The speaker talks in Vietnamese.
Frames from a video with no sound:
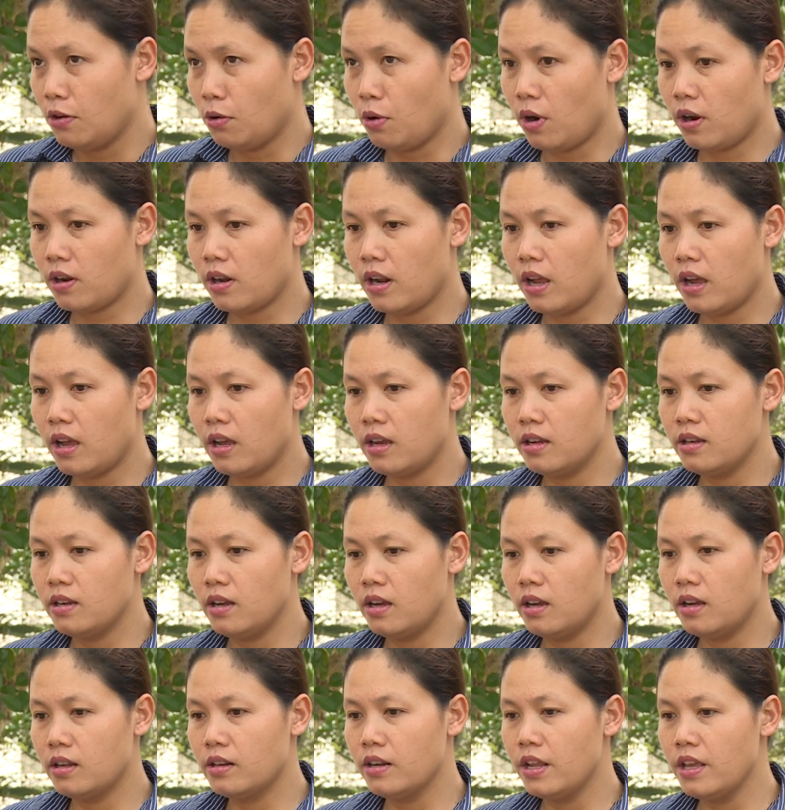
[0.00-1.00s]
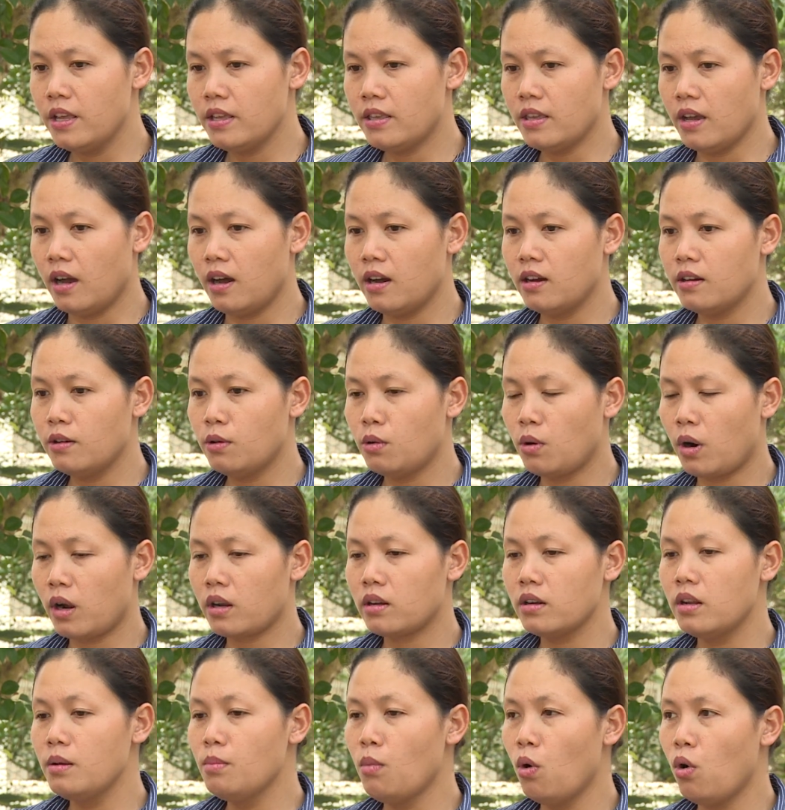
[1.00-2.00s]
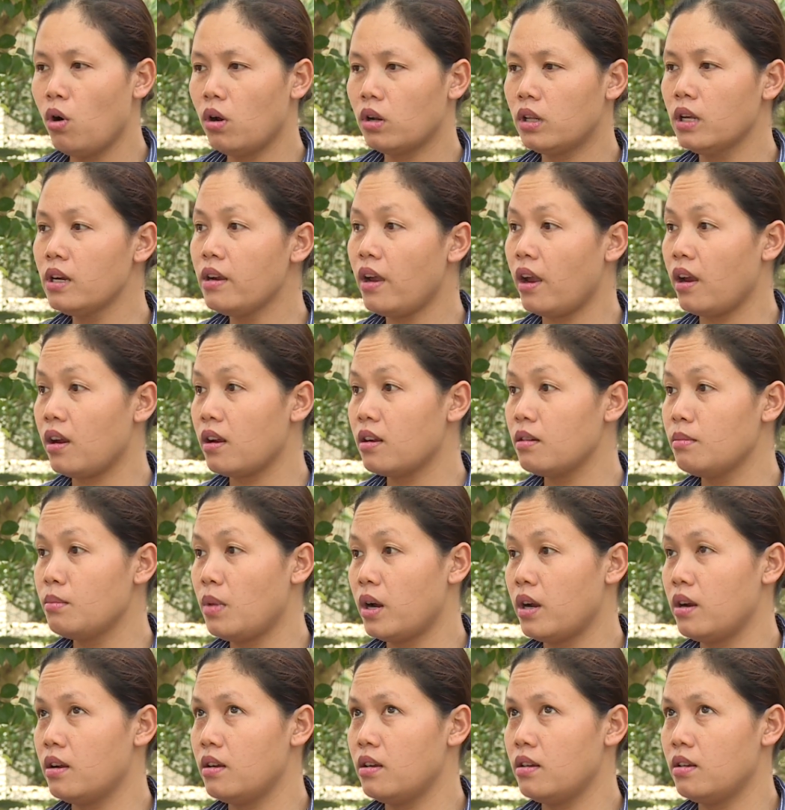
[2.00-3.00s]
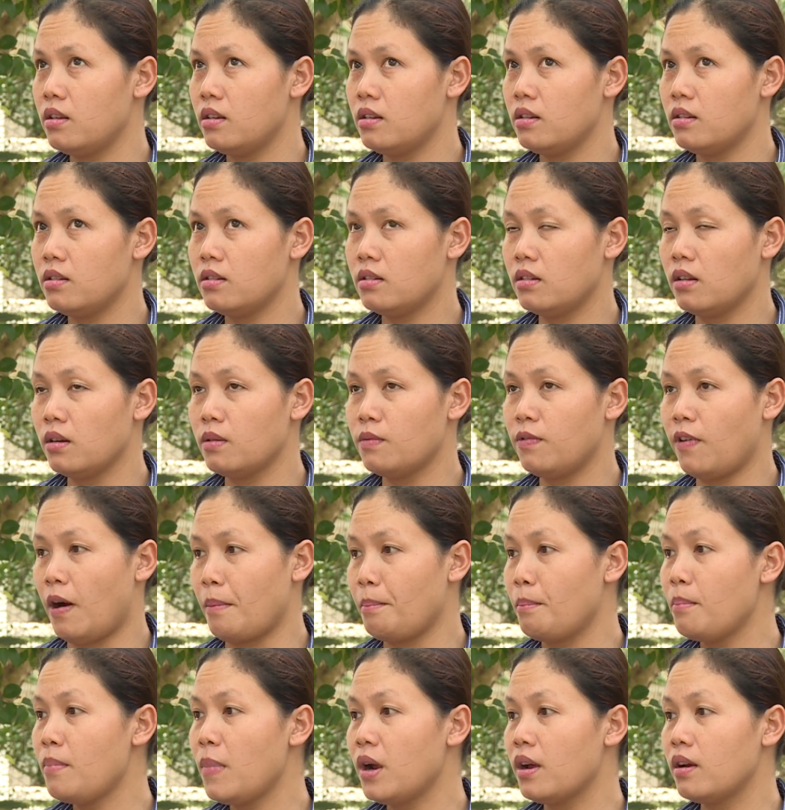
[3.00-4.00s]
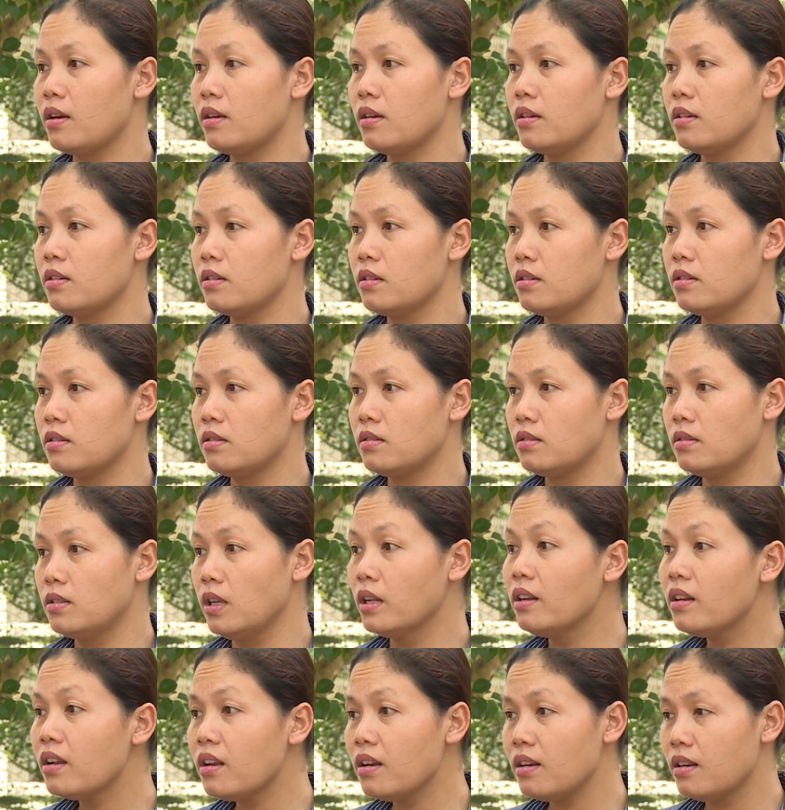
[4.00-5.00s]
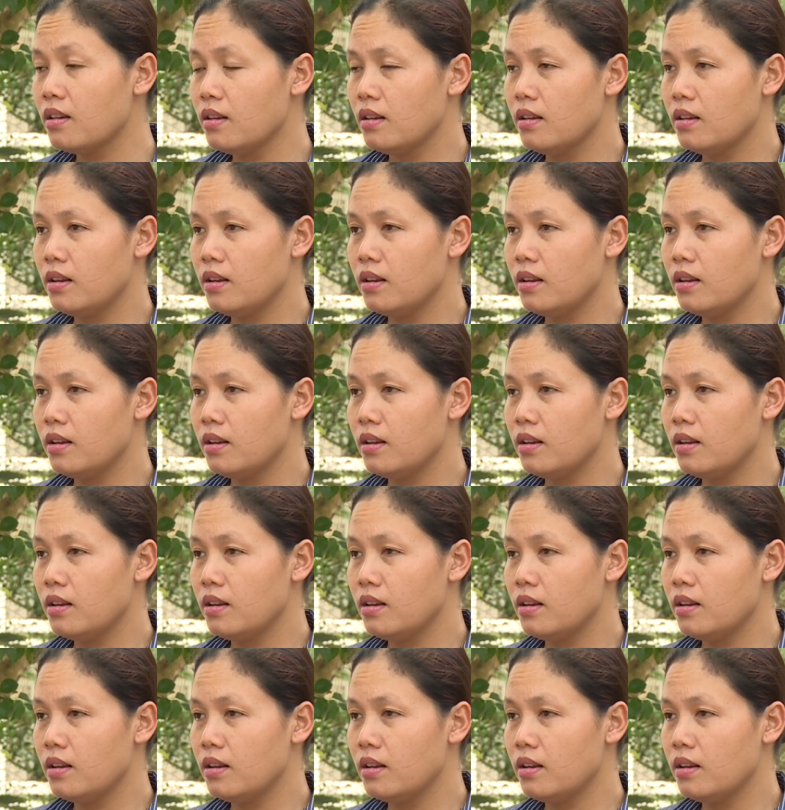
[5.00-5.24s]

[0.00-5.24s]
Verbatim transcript: hoặc là đi chợ hoặc đi mua thức ăn mà thực phẩm mà chính á,